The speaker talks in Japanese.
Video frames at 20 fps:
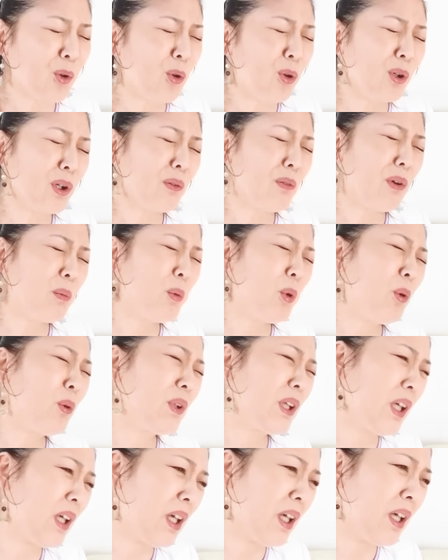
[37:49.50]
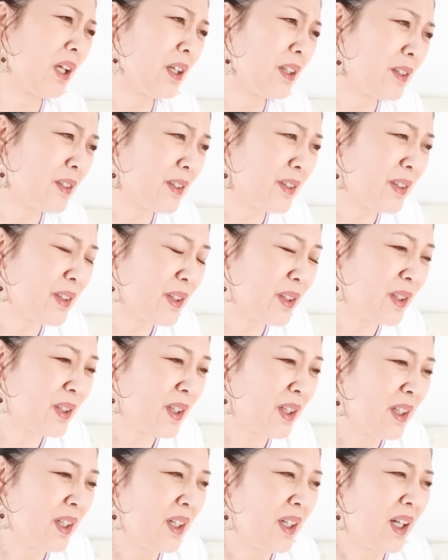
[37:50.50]
これはもうね、
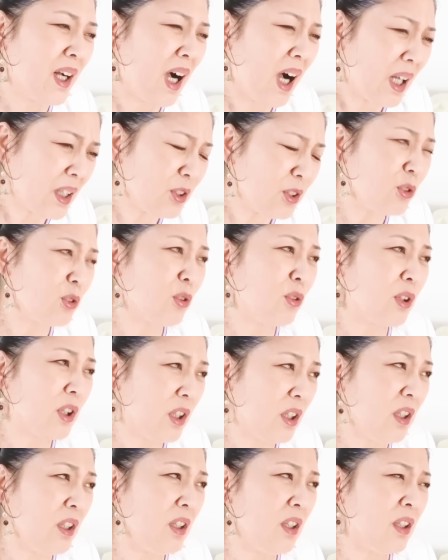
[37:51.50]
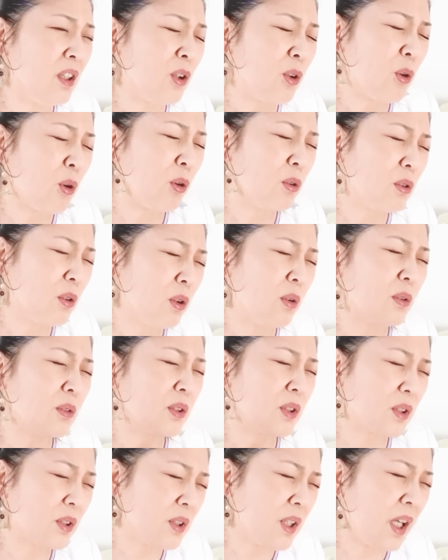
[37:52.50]
ある時、こ
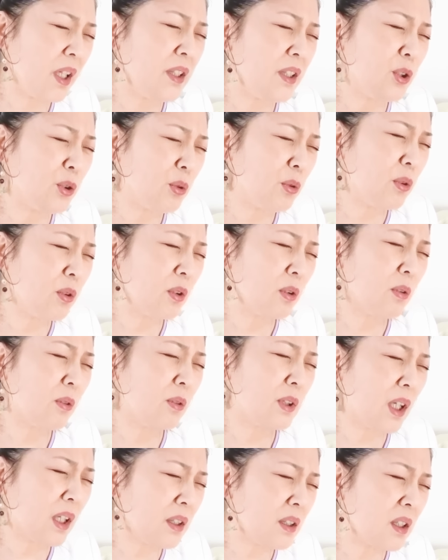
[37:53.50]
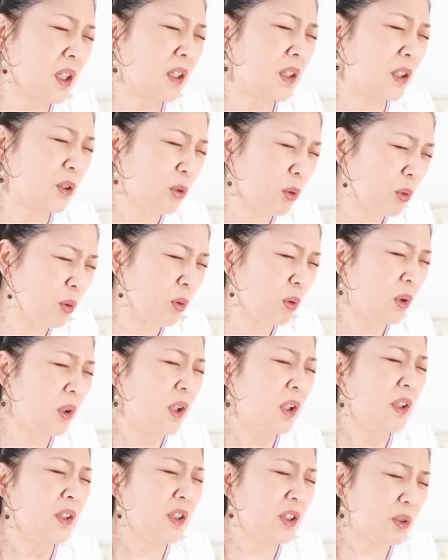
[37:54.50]
の辛い状況なんだけど、
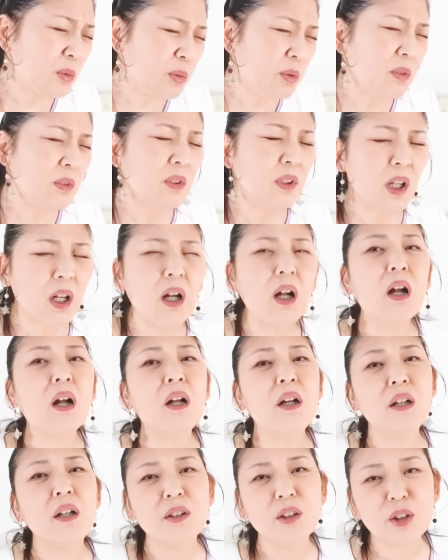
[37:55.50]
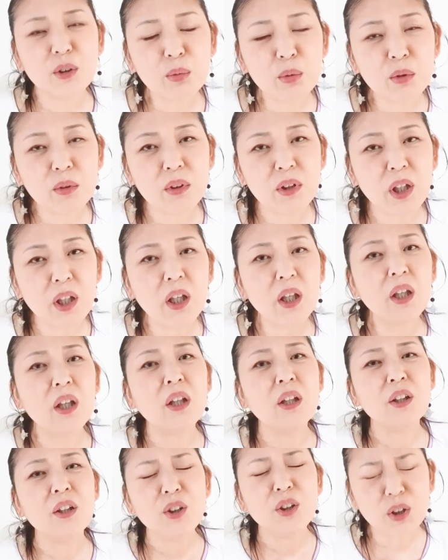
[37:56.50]
自分が自分
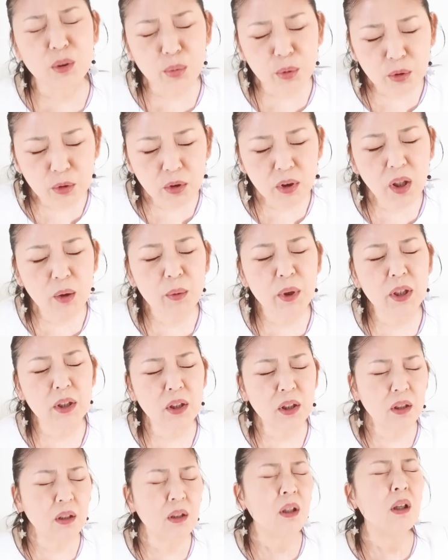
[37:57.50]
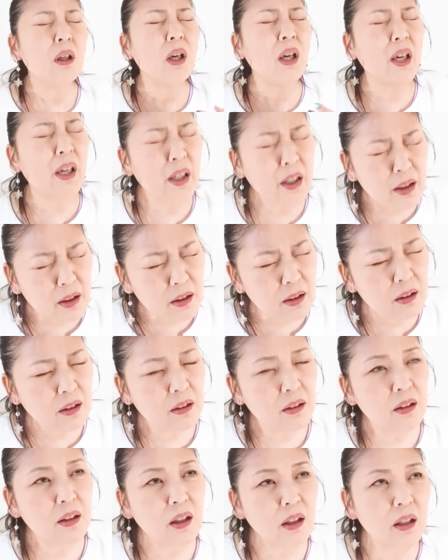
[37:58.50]
で自分のために、えいっ
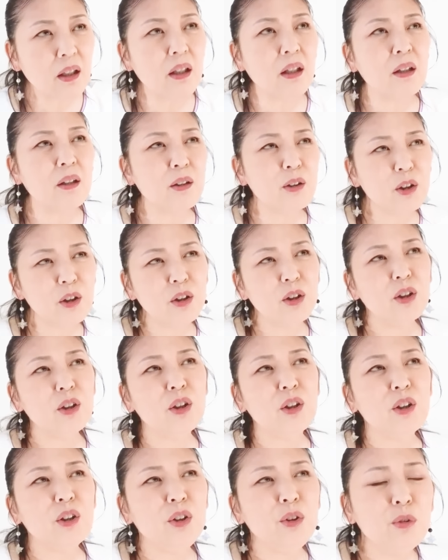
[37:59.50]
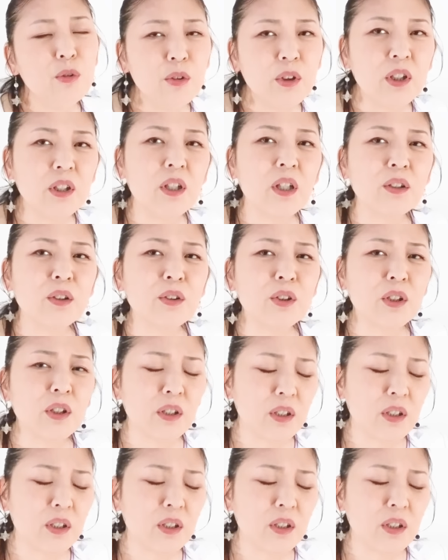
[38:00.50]
て勇気出す